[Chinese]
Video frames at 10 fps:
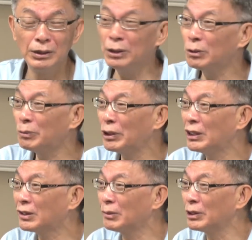印度不一
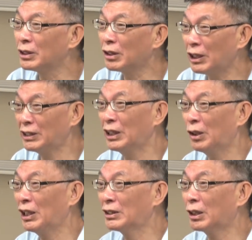样什么的。后来你
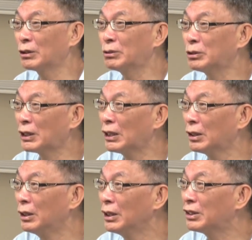后来到了故宫看
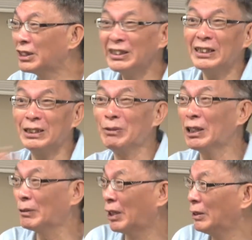到，现在你们
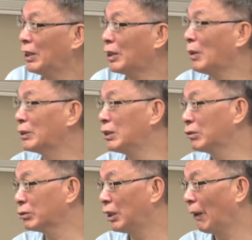也可能也搞不清
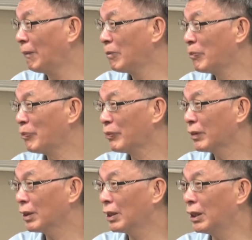楚啊。
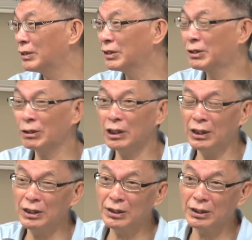啊，就是觉得
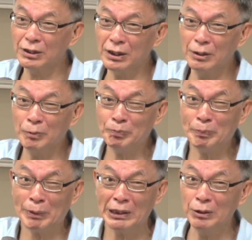哎，这个这个
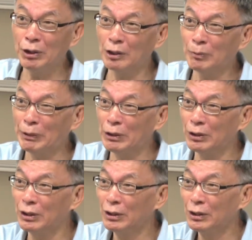白的玉好像
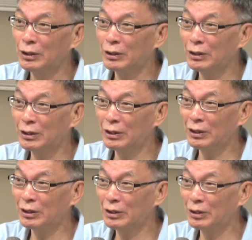比，呃，
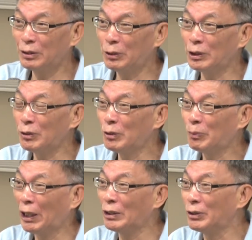绿的玉
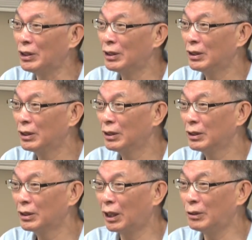便宜，
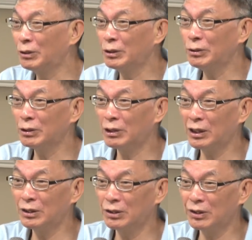啊，绿的玉的话
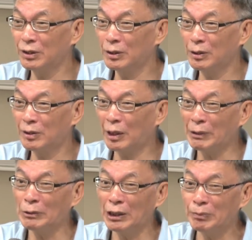呢就是三
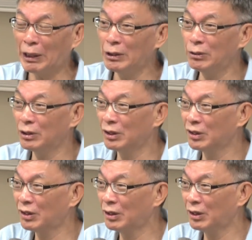百万，白的玉呢